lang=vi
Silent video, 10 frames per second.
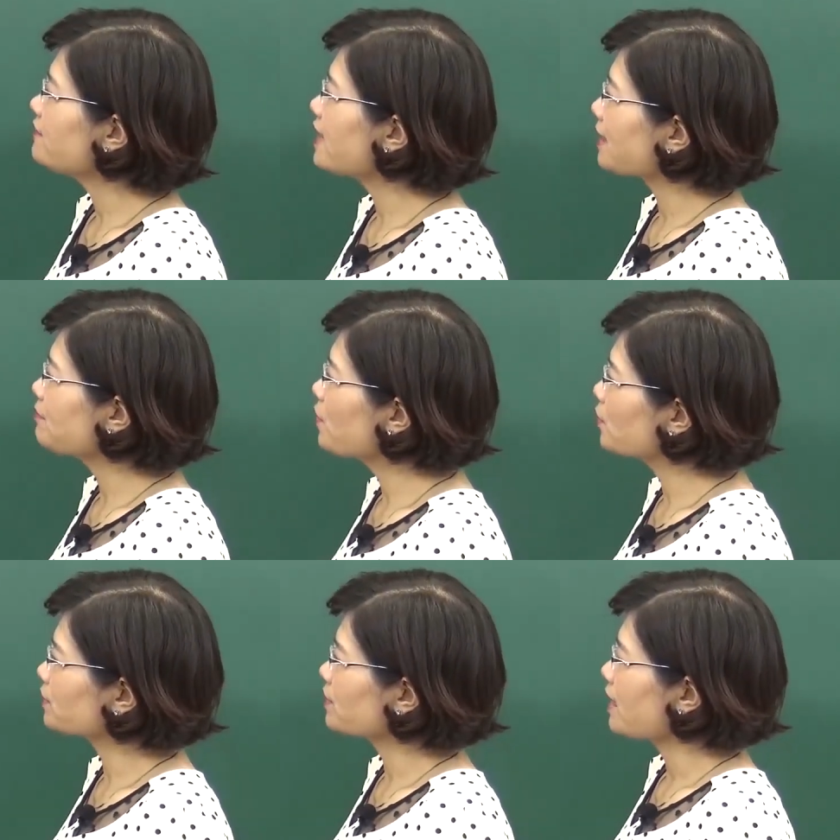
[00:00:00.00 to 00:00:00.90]
Phương án
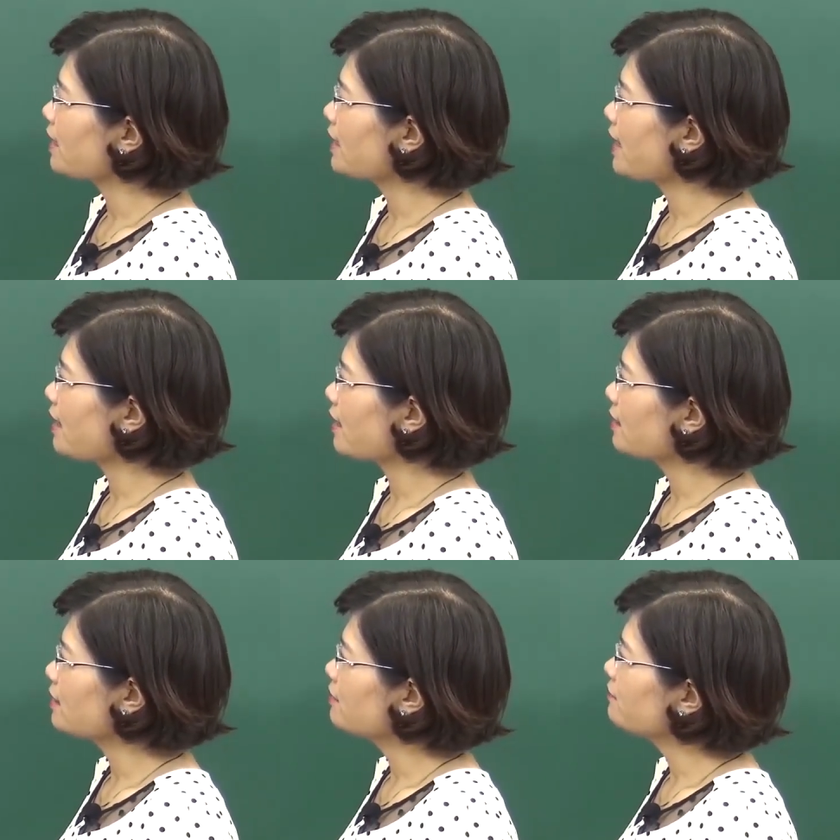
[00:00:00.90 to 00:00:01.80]
1
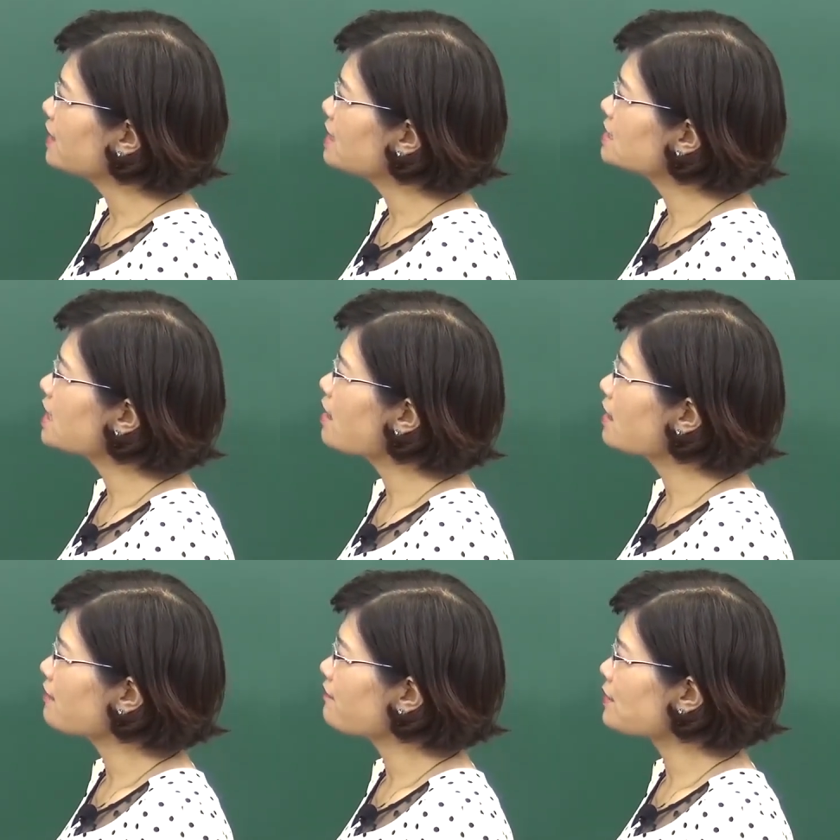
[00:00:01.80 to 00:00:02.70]
là với lý
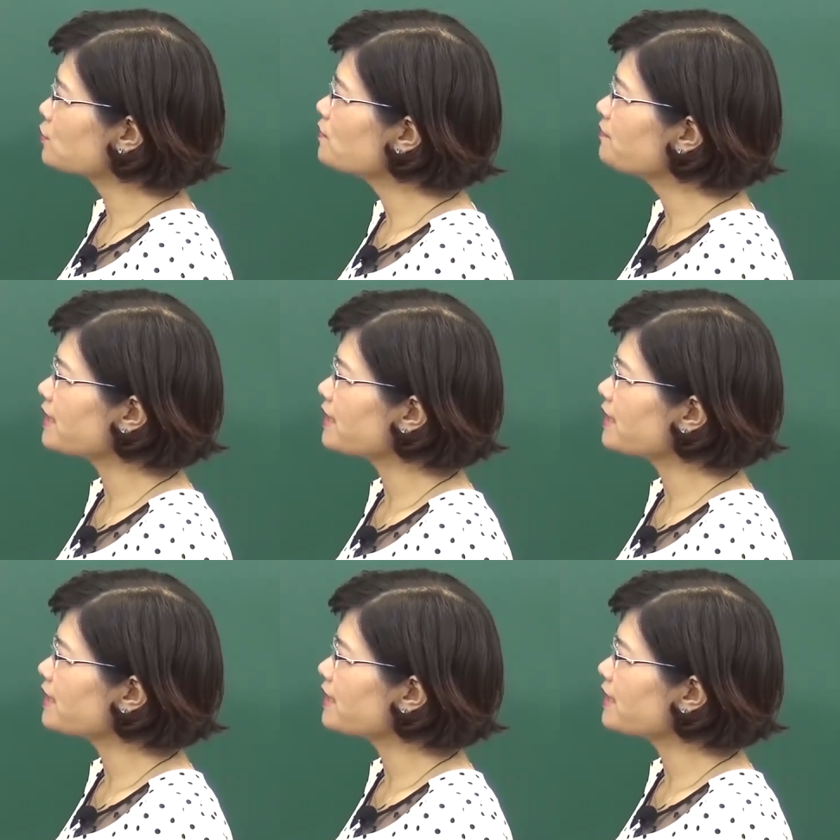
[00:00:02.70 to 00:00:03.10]
do là vào giúp